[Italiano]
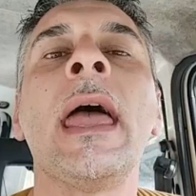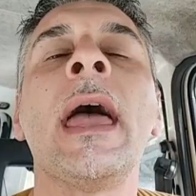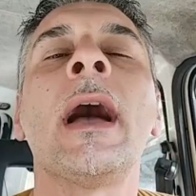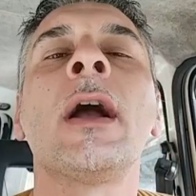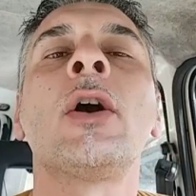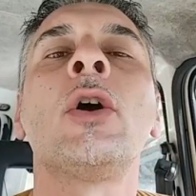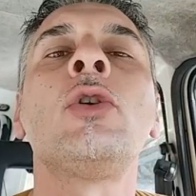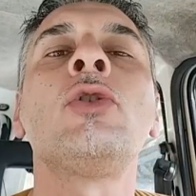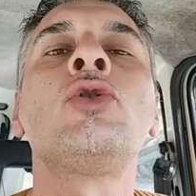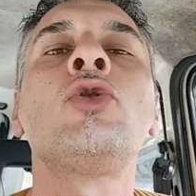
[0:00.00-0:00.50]
è
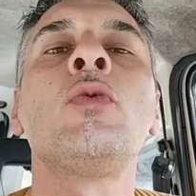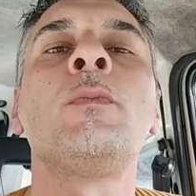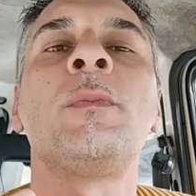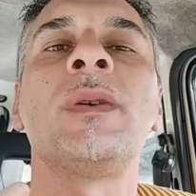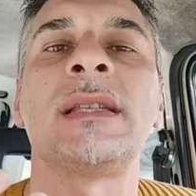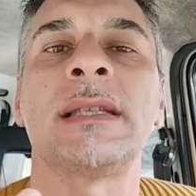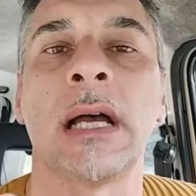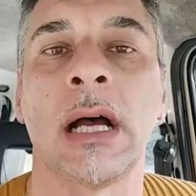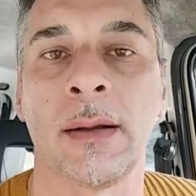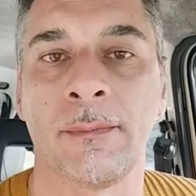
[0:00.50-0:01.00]
ancora più
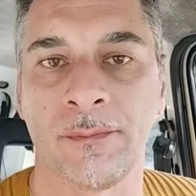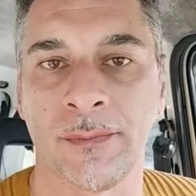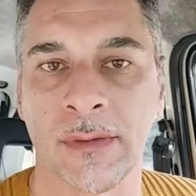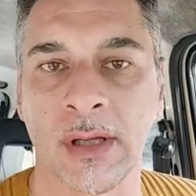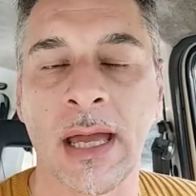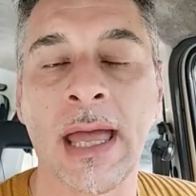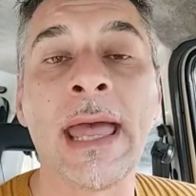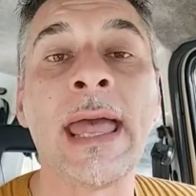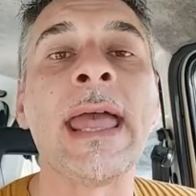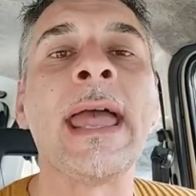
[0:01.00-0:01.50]

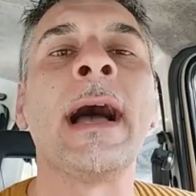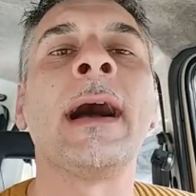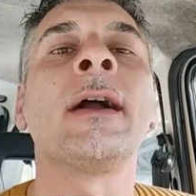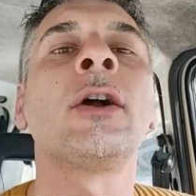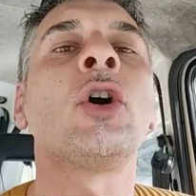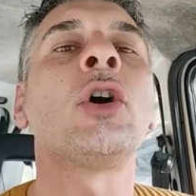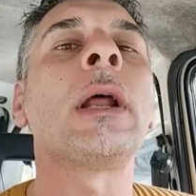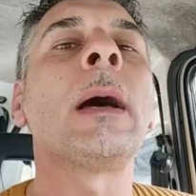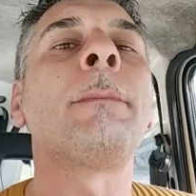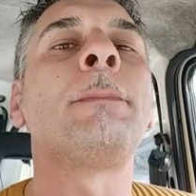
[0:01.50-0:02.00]
pesante, è
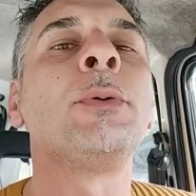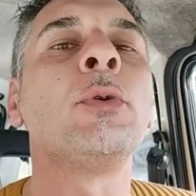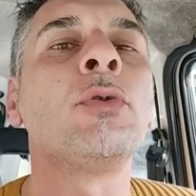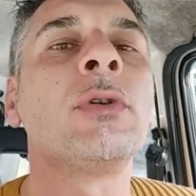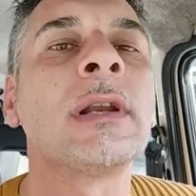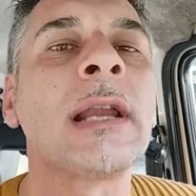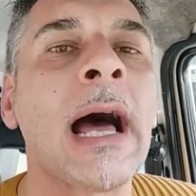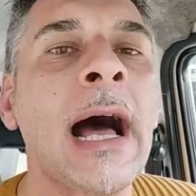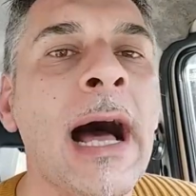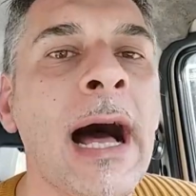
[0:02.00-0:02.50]
ancora più
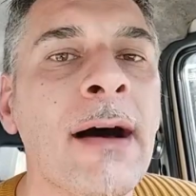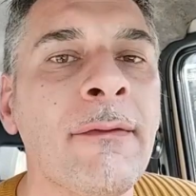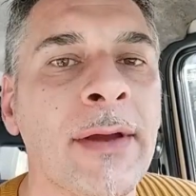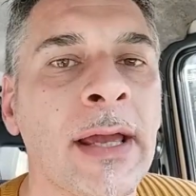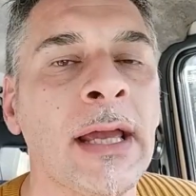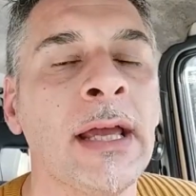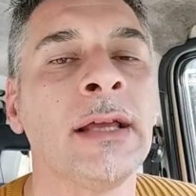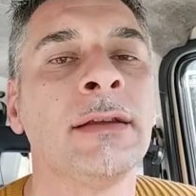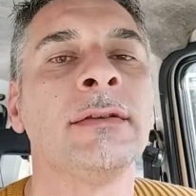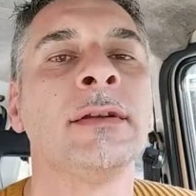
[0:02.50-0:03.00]

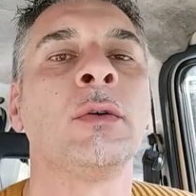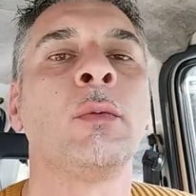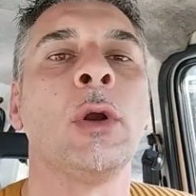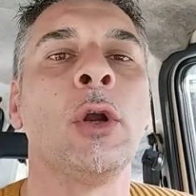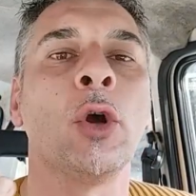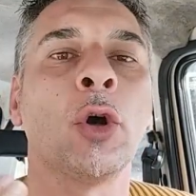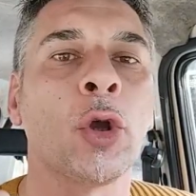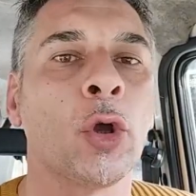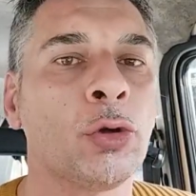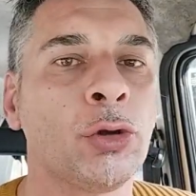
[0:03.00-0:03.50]
grave di
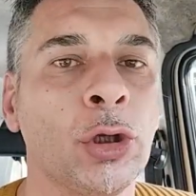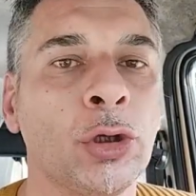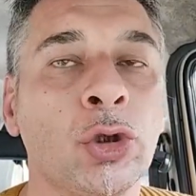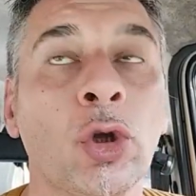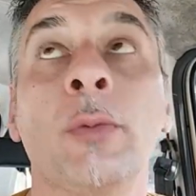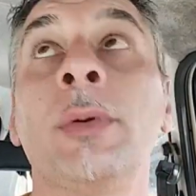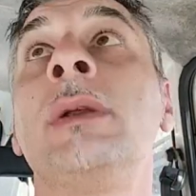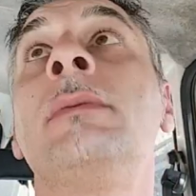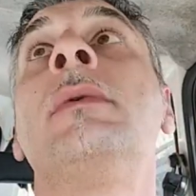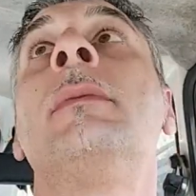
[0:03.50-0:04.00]
quello che ho
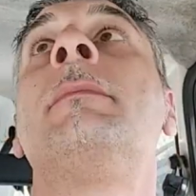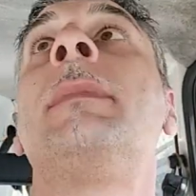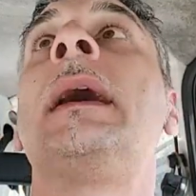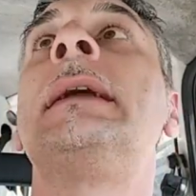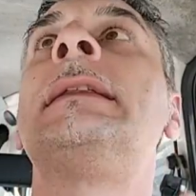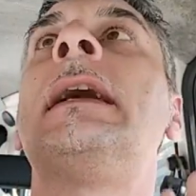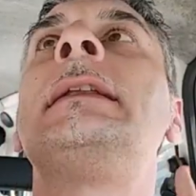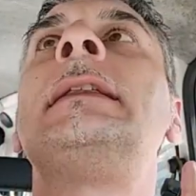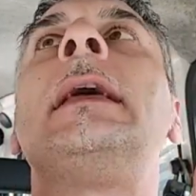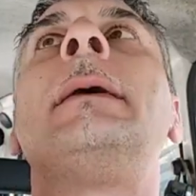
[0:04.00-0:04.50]
detto prima.
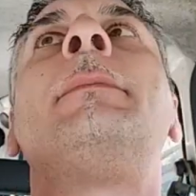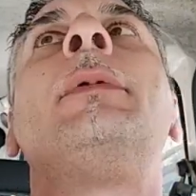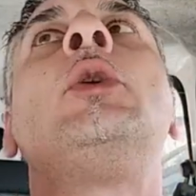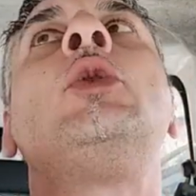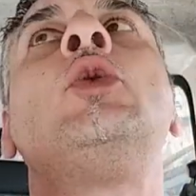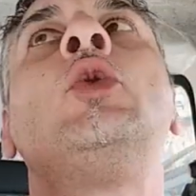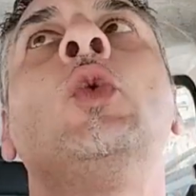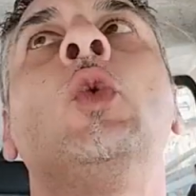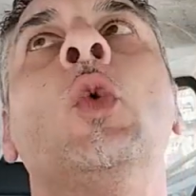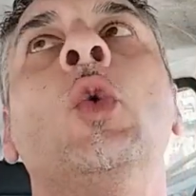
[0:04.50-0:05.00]
Patate
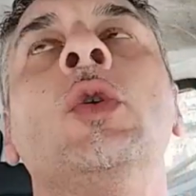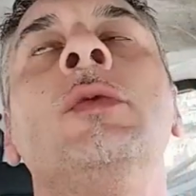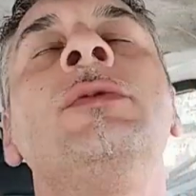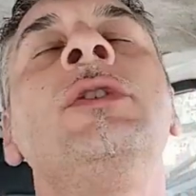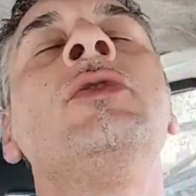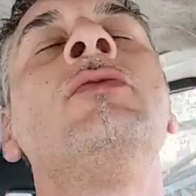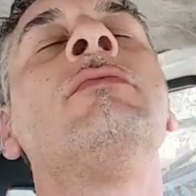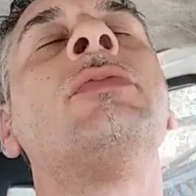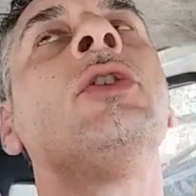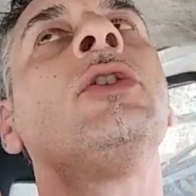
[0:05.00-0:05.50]
perdonami,
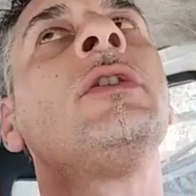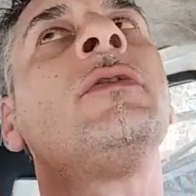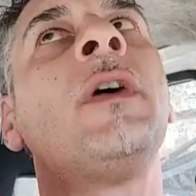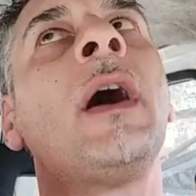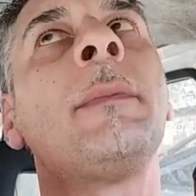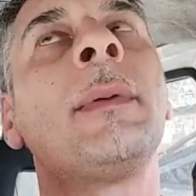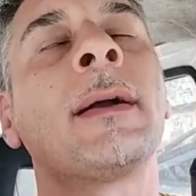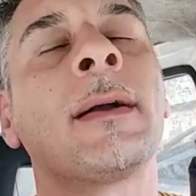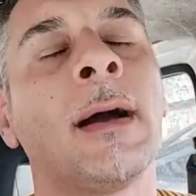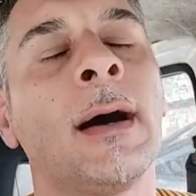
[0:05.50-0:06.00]
non voglio
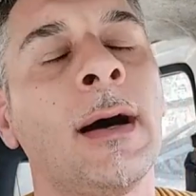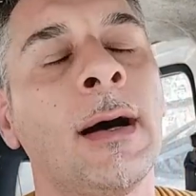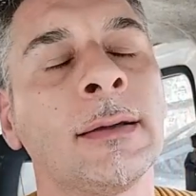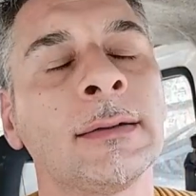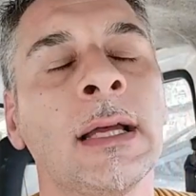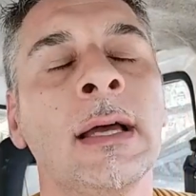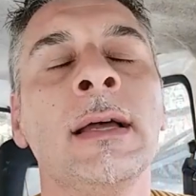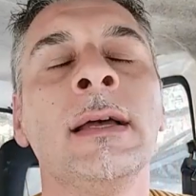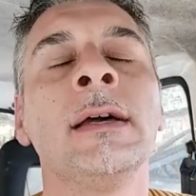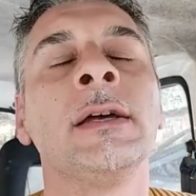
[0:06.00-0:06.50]
fare
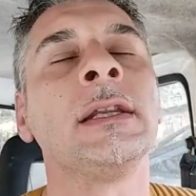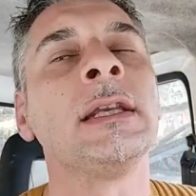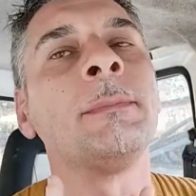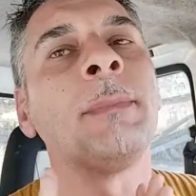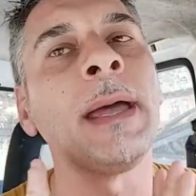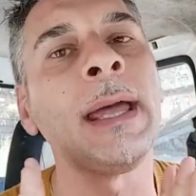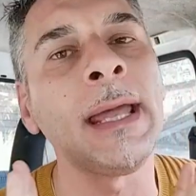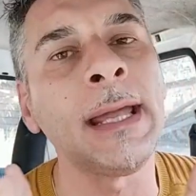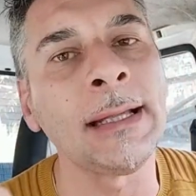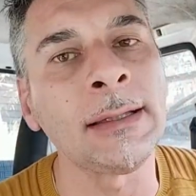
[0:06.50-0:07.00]
peccato.
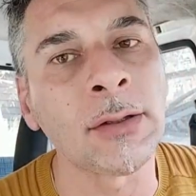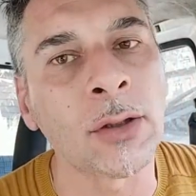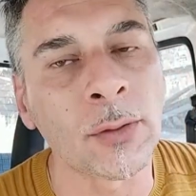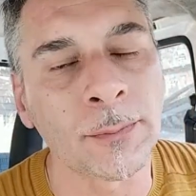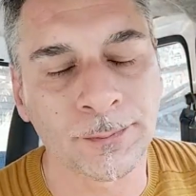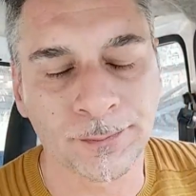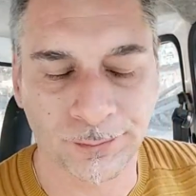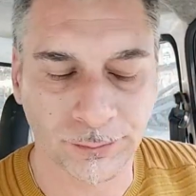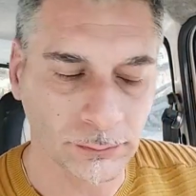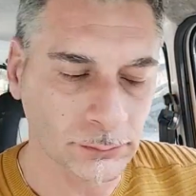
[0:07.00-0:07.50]
Ripeto,
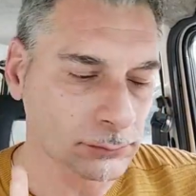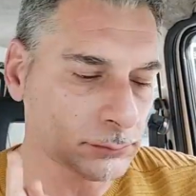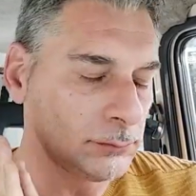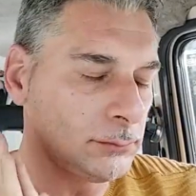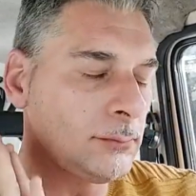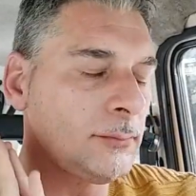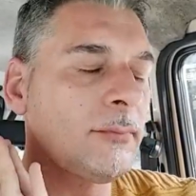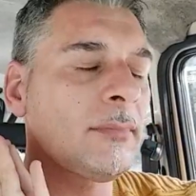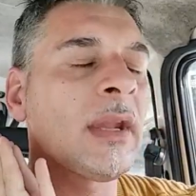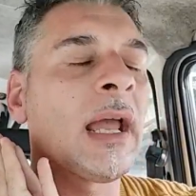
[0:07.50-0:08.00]

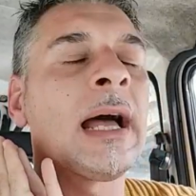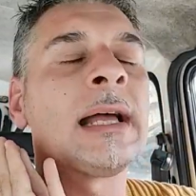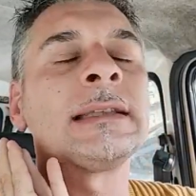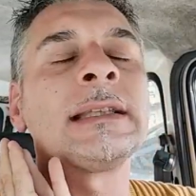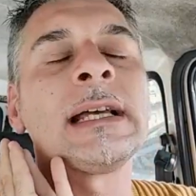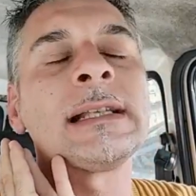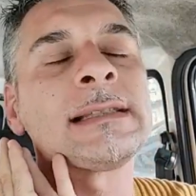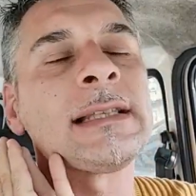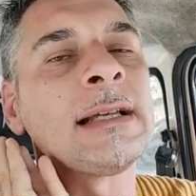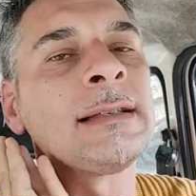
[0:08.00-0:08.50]

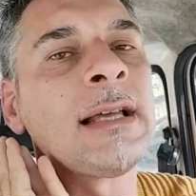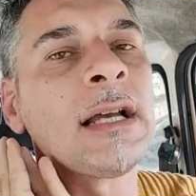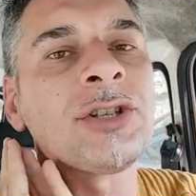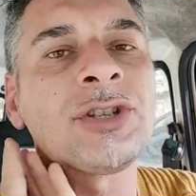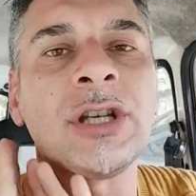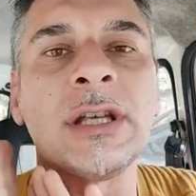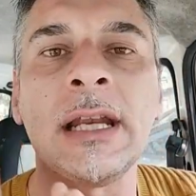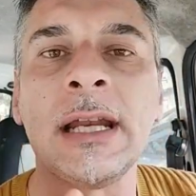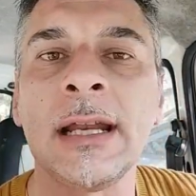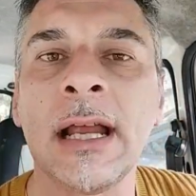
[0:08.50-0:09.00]
sta andando a
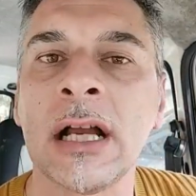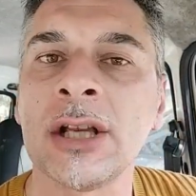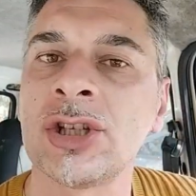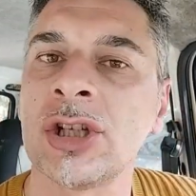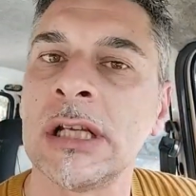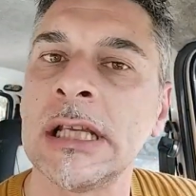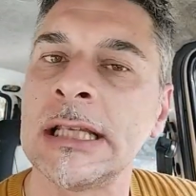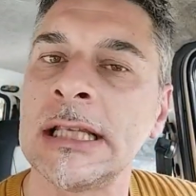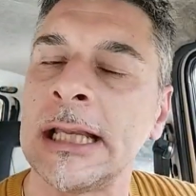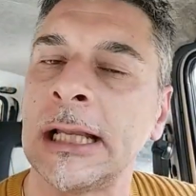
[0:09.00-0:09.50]
scrivere
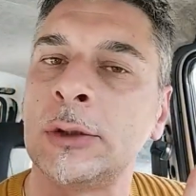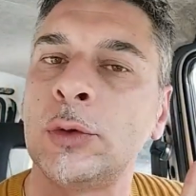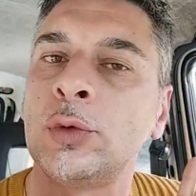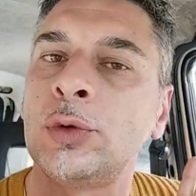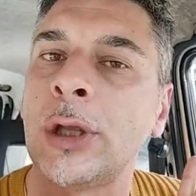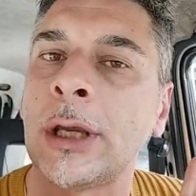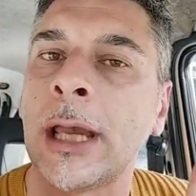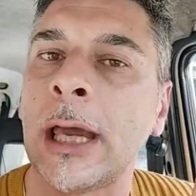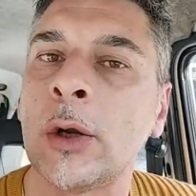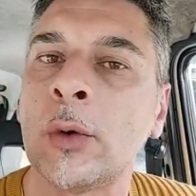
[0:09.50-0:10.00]
l'Angelis e
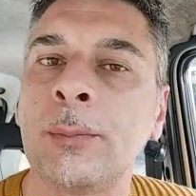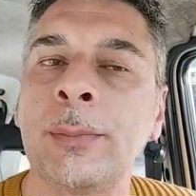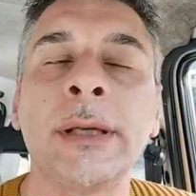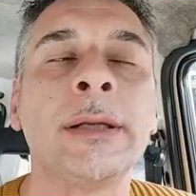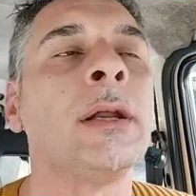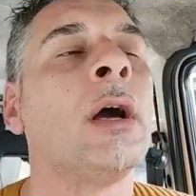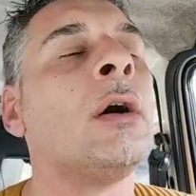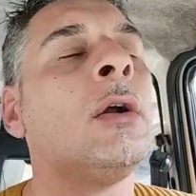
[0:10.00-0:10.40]
tutti i cherubini,